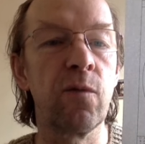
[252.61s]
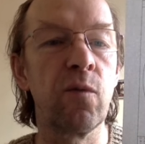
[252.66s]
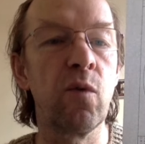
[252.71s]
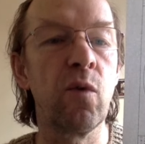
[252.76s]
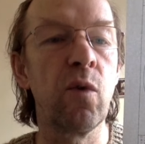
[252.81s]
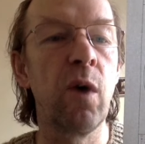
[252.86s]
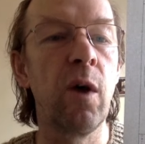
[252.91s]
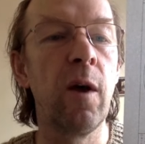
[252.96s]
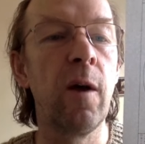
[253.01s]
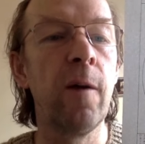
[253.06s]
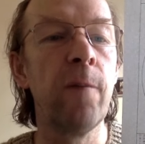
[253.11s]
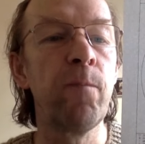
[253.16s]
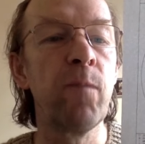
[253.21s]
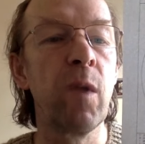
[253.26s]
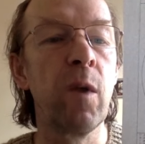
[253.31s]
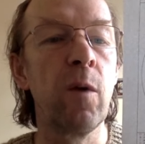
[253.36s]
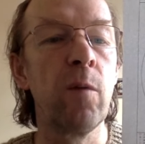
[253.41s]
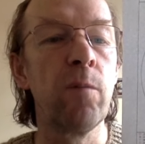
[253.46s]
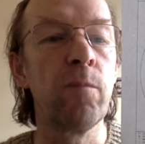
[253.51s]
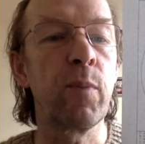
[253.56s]
wo
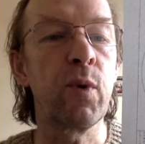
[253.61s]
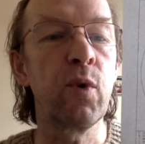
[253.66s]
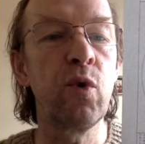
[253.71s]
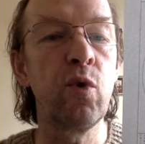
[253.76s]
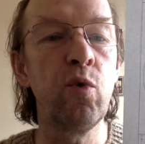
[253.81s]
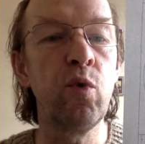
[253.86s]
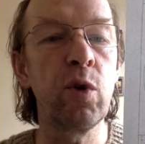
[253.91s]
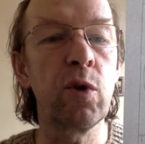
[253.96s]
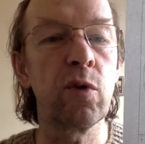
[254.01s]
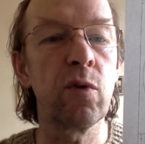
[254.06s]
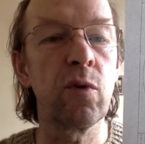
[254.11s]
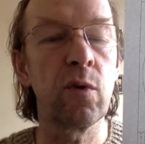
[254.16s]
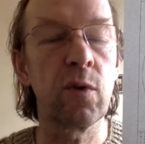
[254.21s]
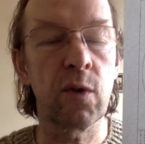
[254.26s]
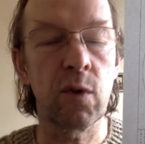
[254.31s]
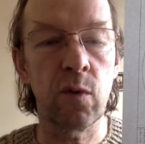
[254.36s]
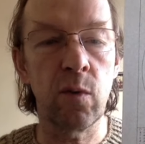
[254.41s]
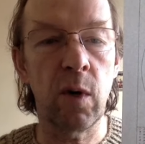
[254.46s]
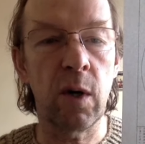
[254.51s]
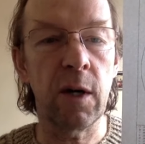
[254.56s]
Pluto
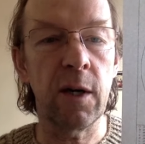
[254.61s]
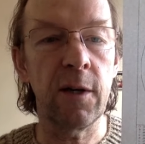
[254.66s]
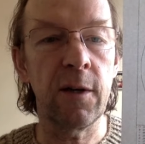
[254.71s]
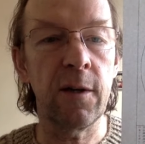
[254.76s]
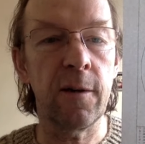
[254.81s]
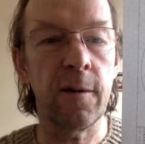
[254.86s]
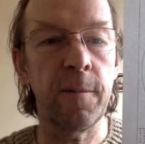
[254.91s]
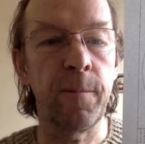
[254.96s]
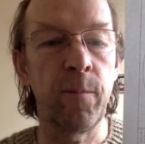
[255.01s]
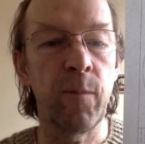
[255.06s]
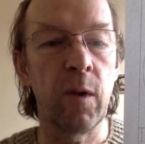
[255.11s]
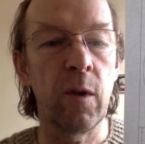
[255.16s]
zu einer